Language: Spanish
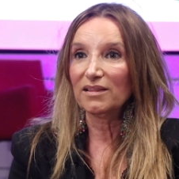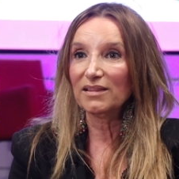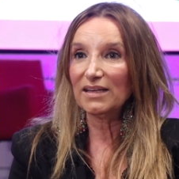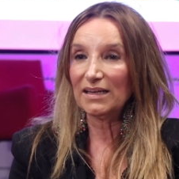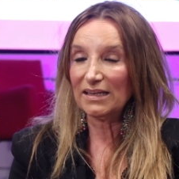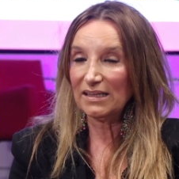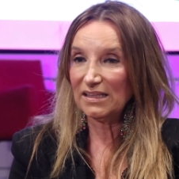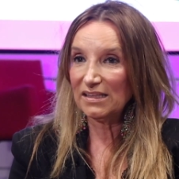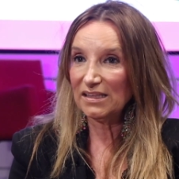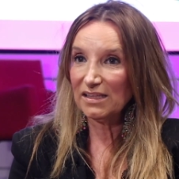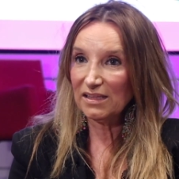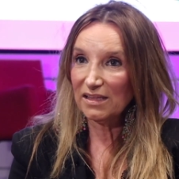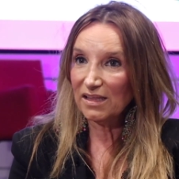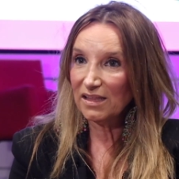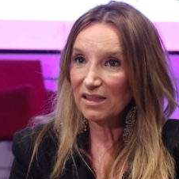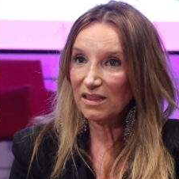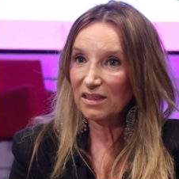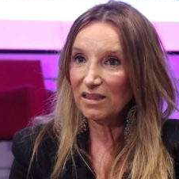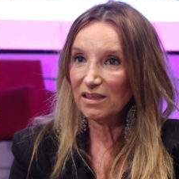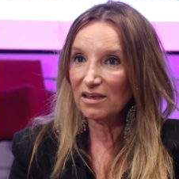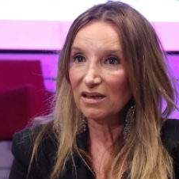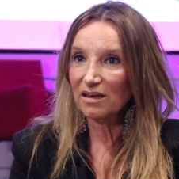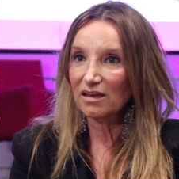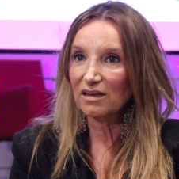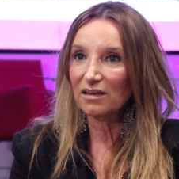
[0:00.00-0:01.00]

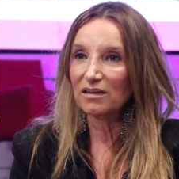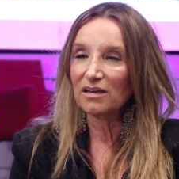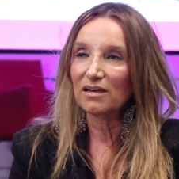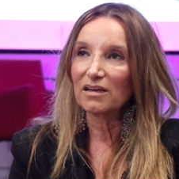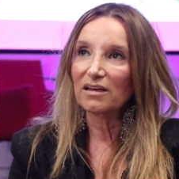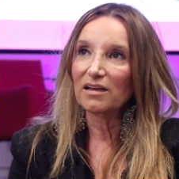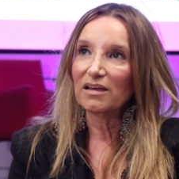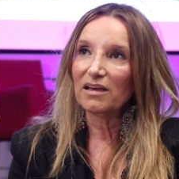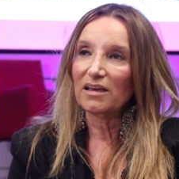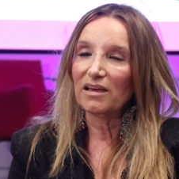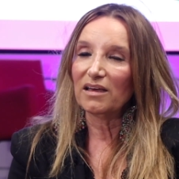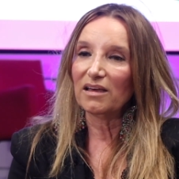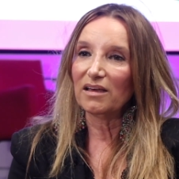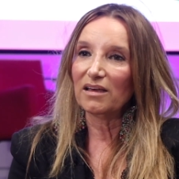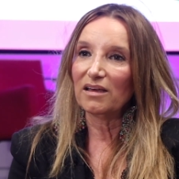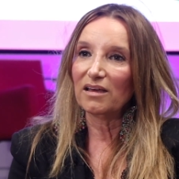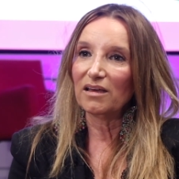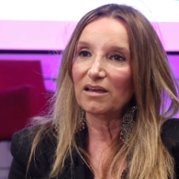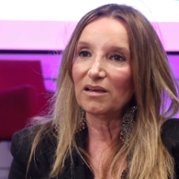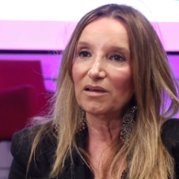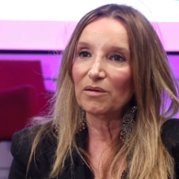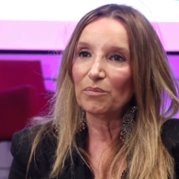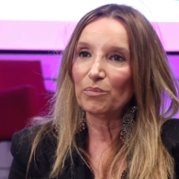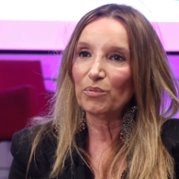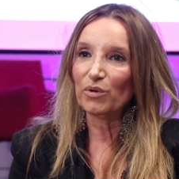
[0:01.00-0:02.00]
residencia
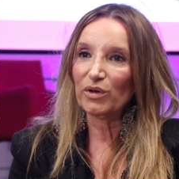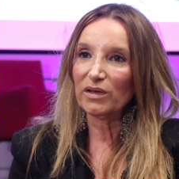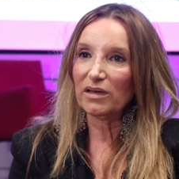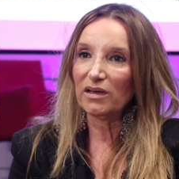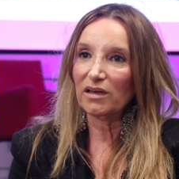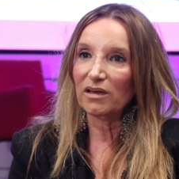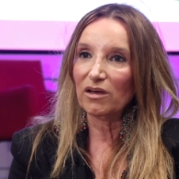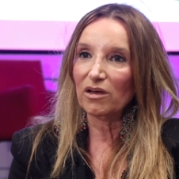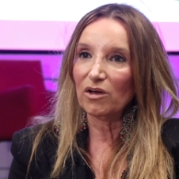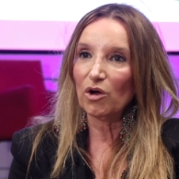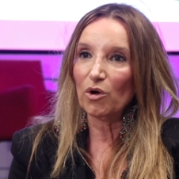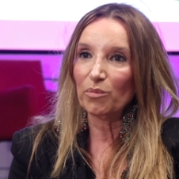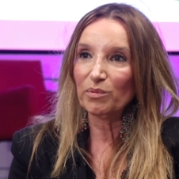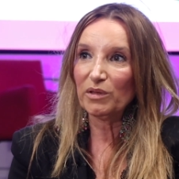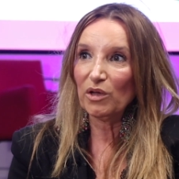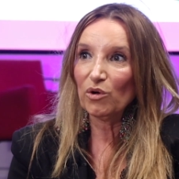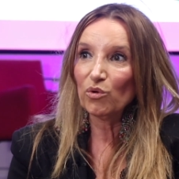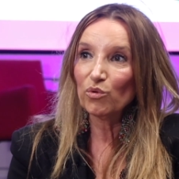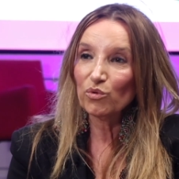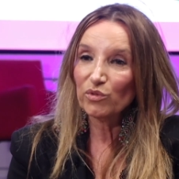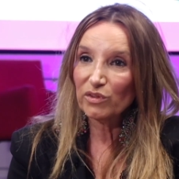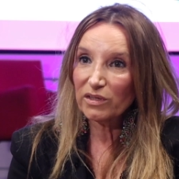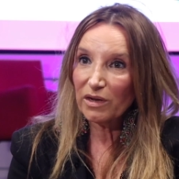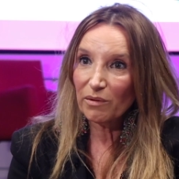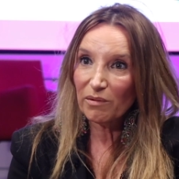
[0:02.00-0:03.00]
eh, porque
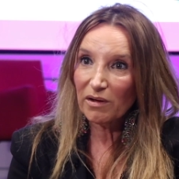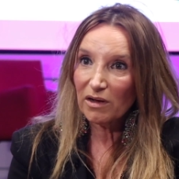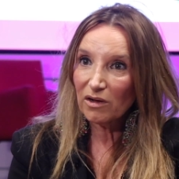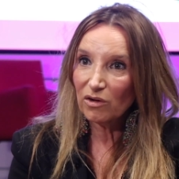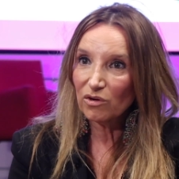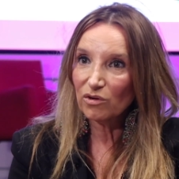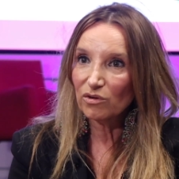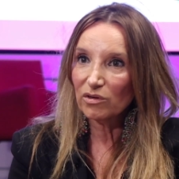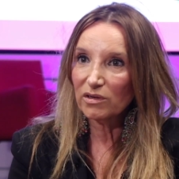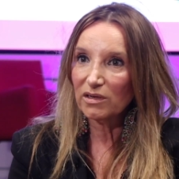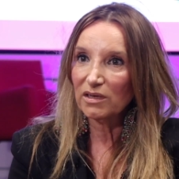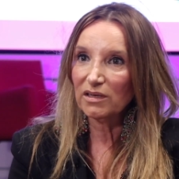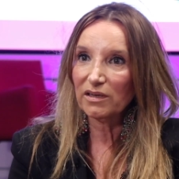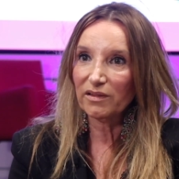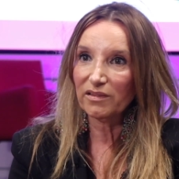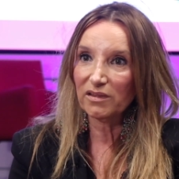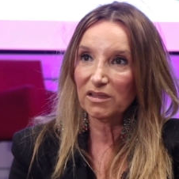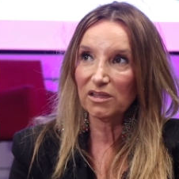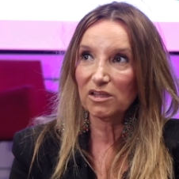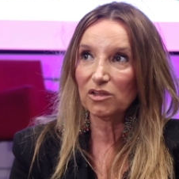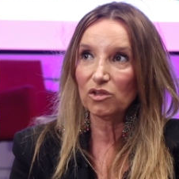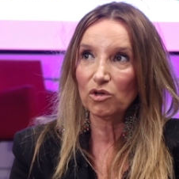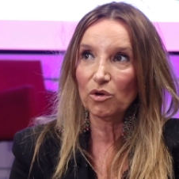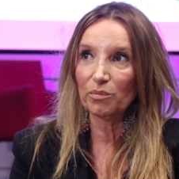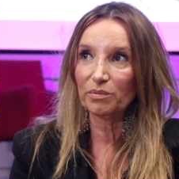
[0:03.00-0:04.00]
obtengo un trabajo y
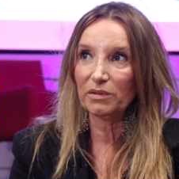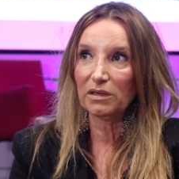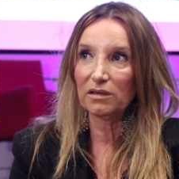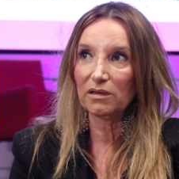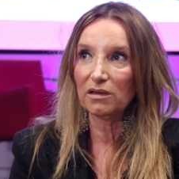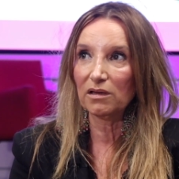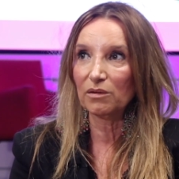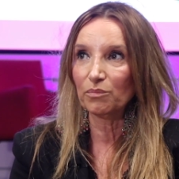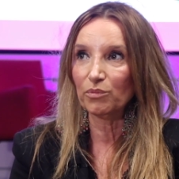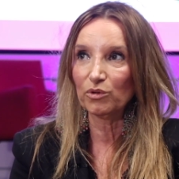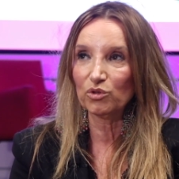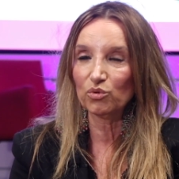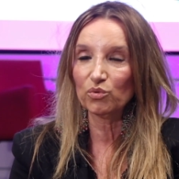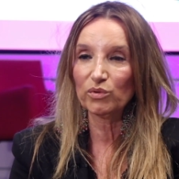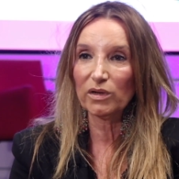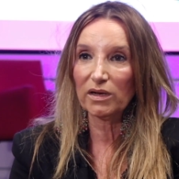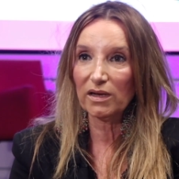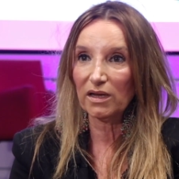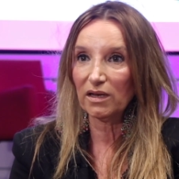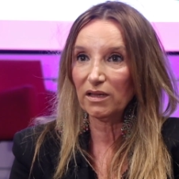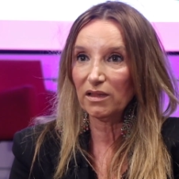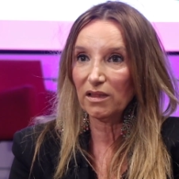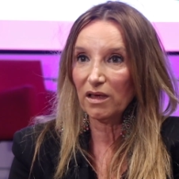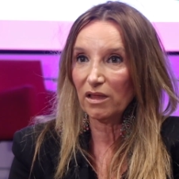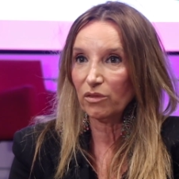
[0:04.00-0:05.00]
necesito obtener pues, una
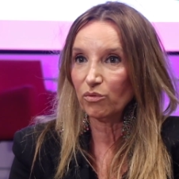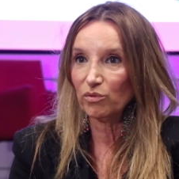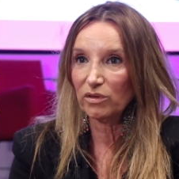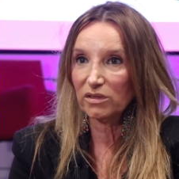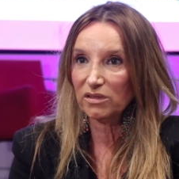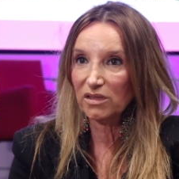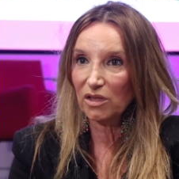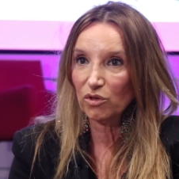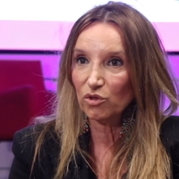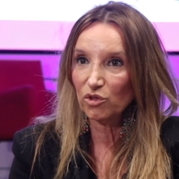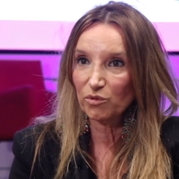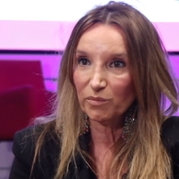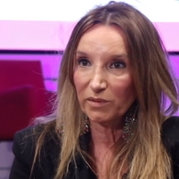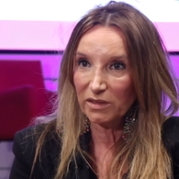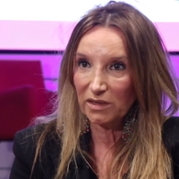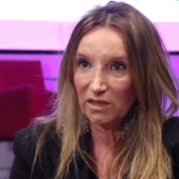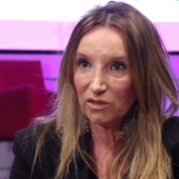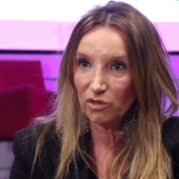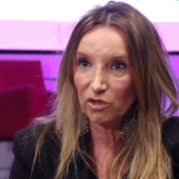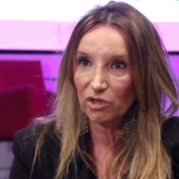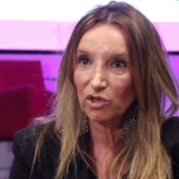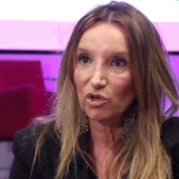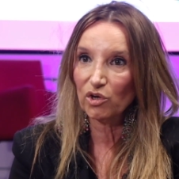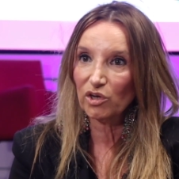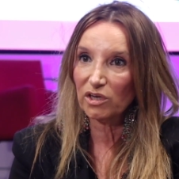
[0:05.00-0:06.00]
calidad, un estatus
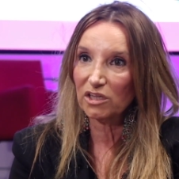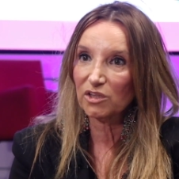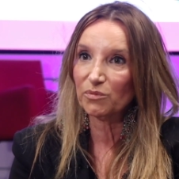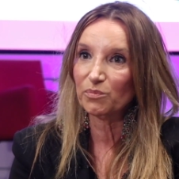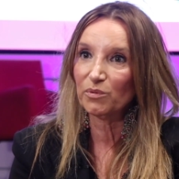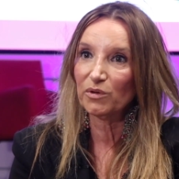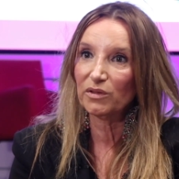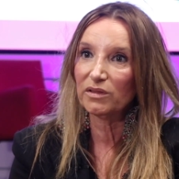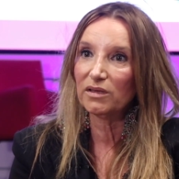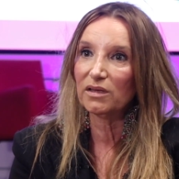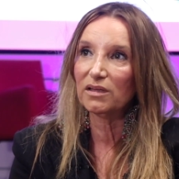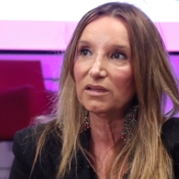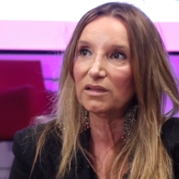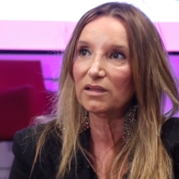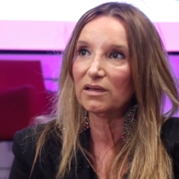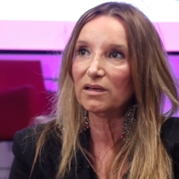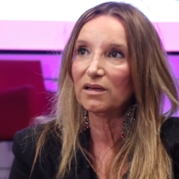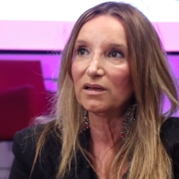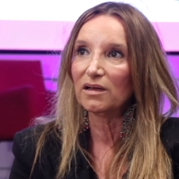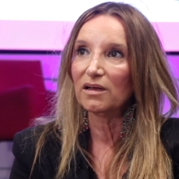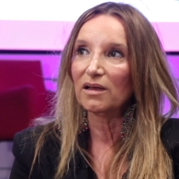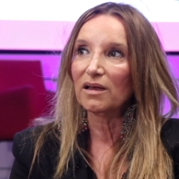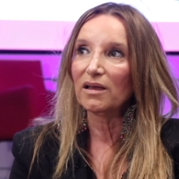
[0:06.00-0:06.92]
migratorio correspondiente